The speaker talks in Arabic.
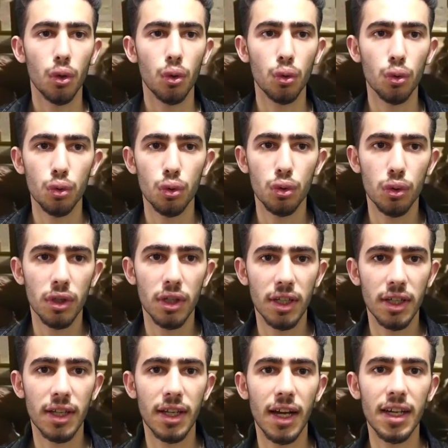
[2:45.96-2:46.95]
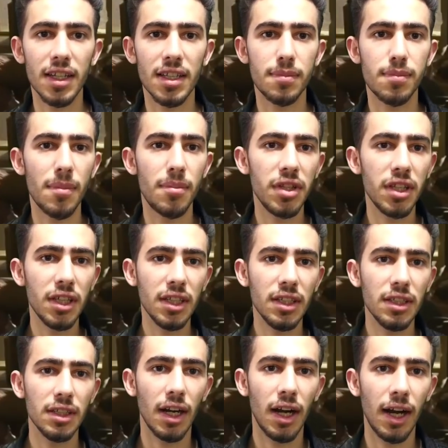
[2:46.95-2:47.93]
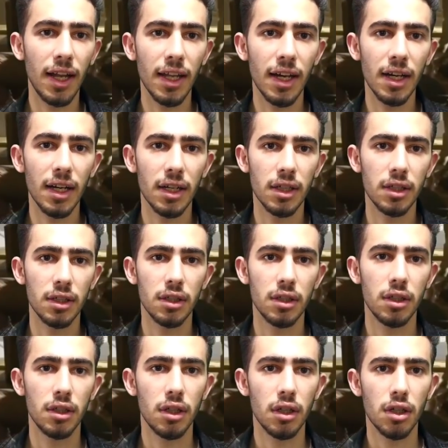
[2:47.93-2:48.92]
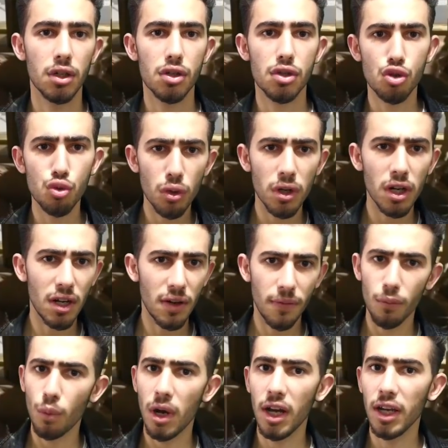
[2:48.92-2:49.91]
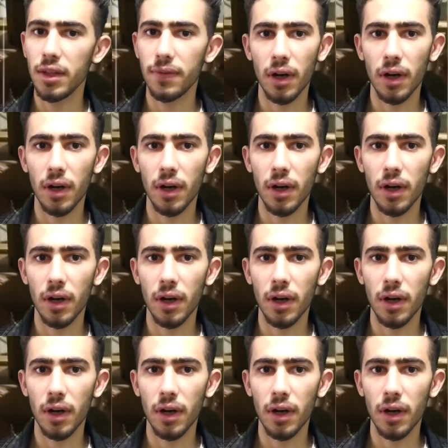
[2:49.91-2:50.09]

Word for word: وكانت مبنيه على صوره واحد